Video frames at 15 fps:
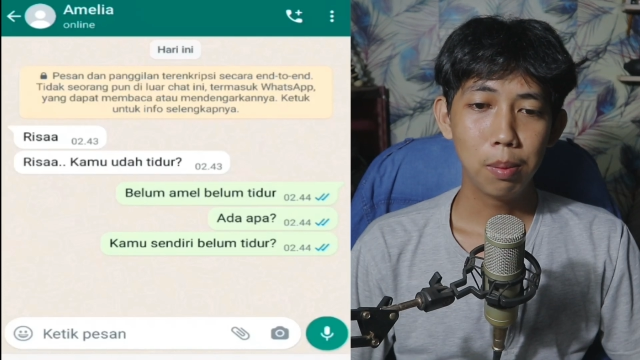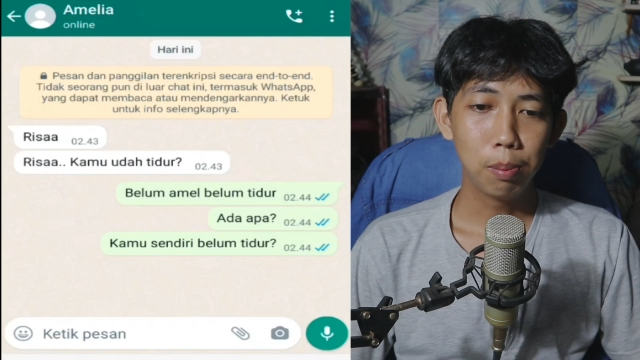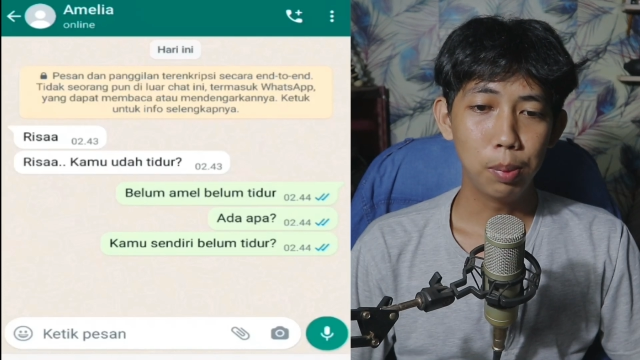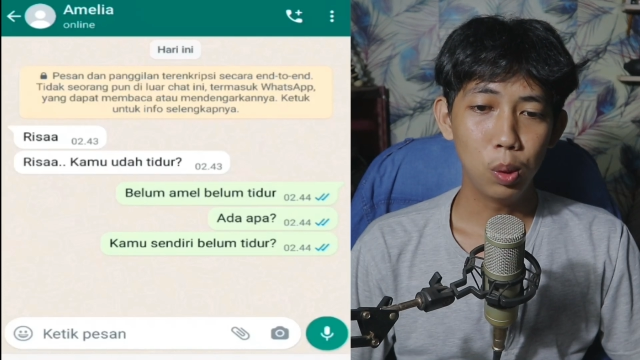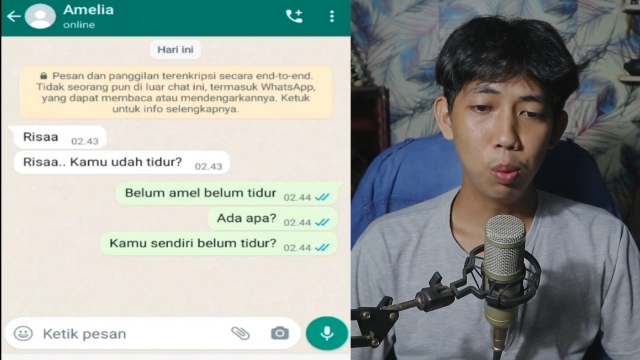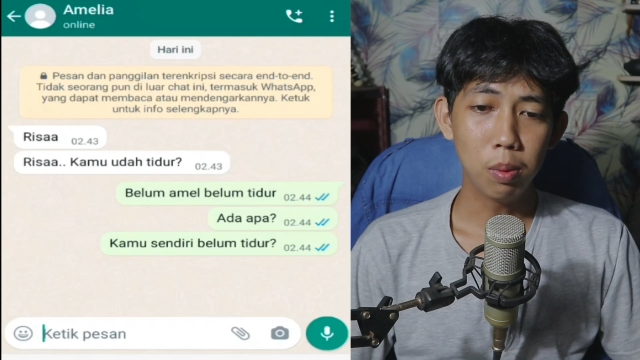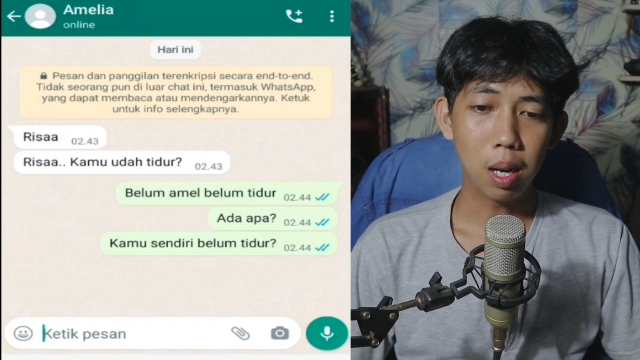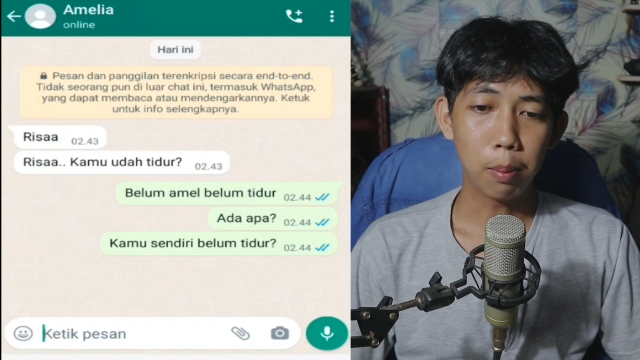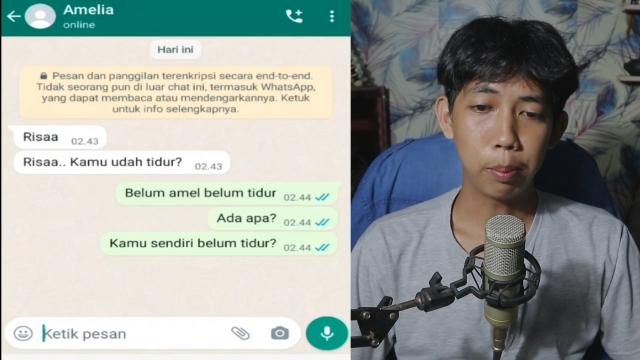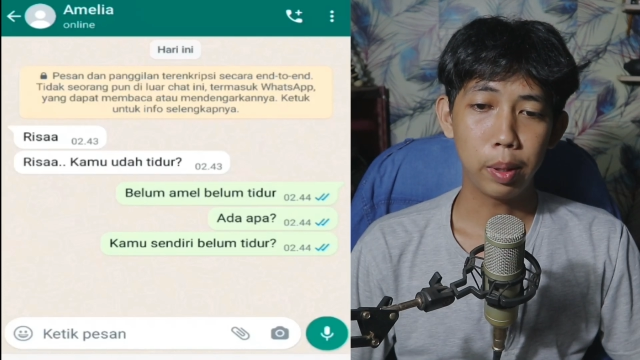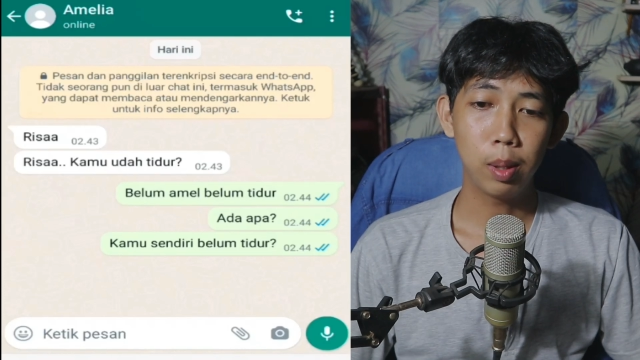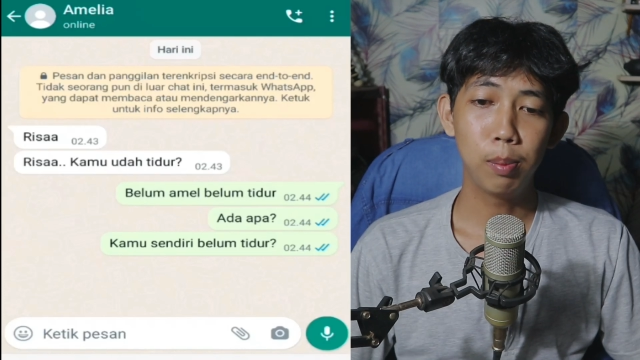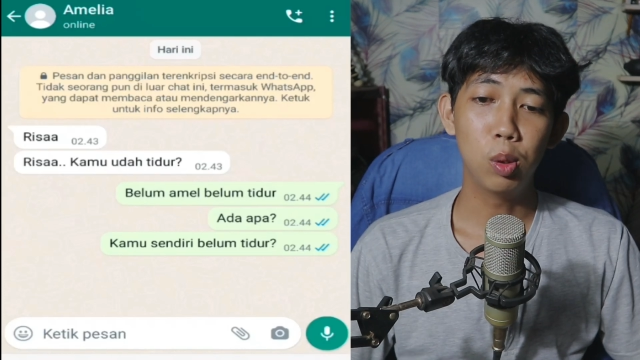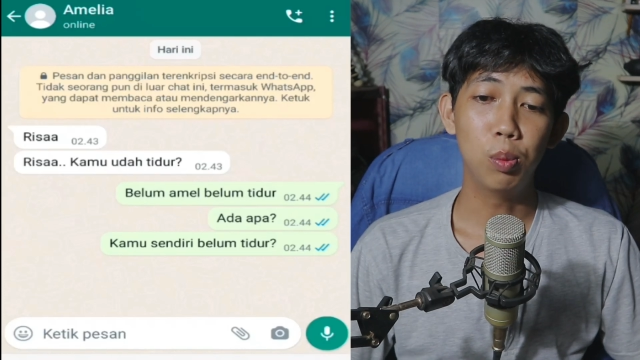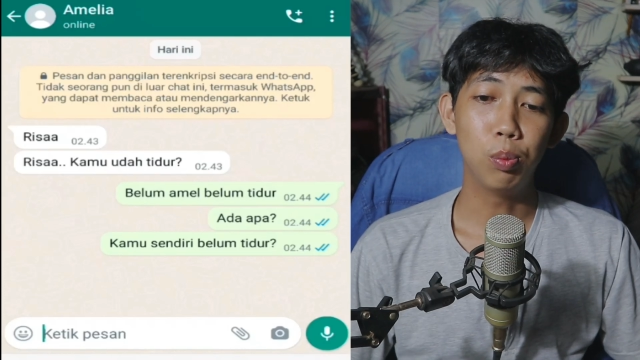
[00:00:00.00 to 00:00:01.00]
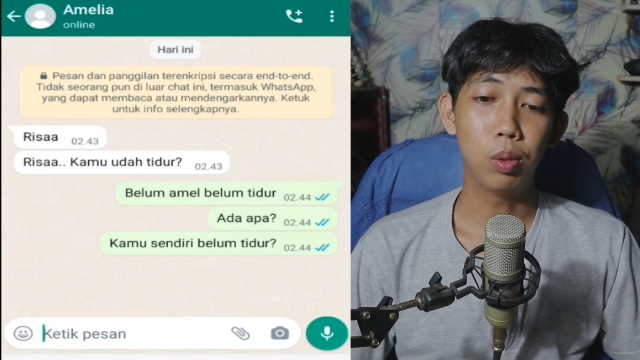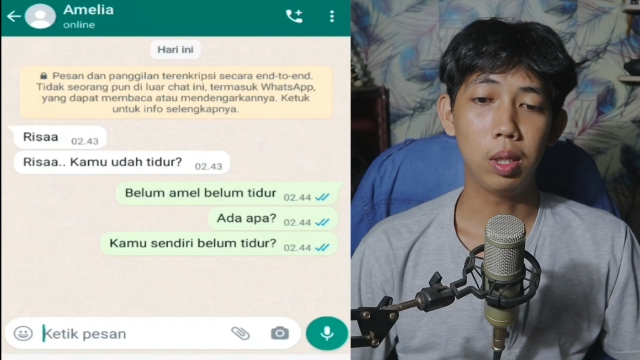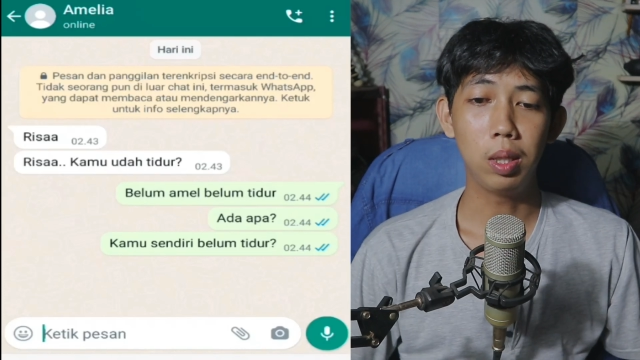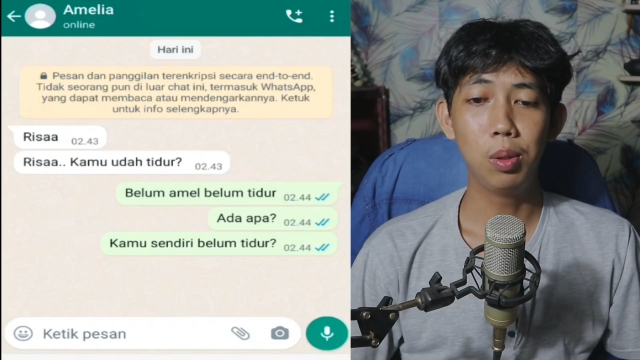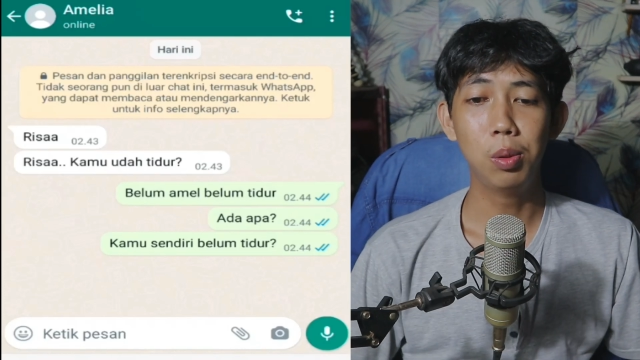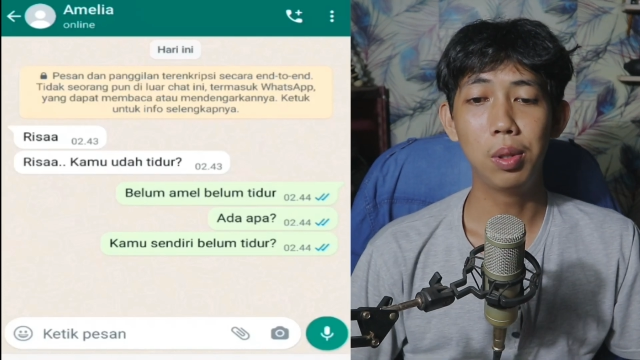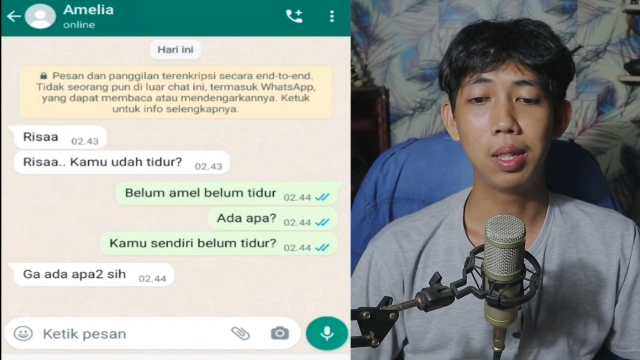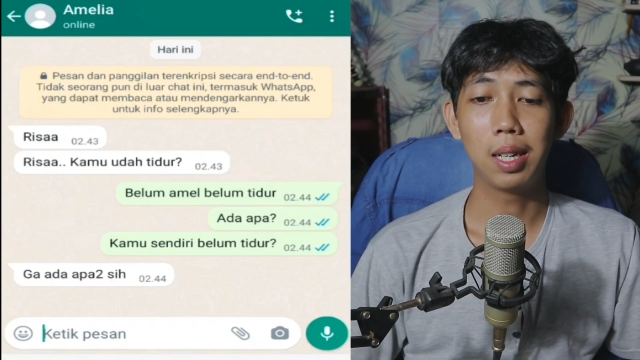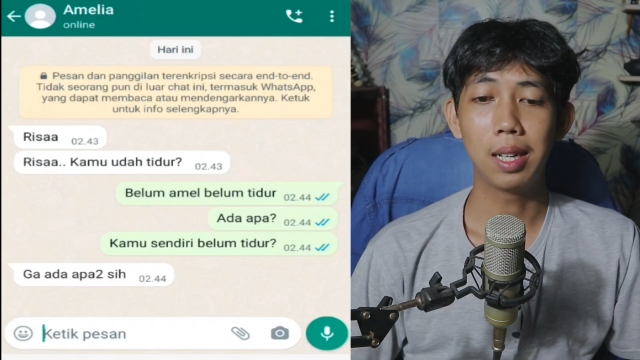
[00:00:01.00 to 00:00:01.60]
Belum Amel belum tidur,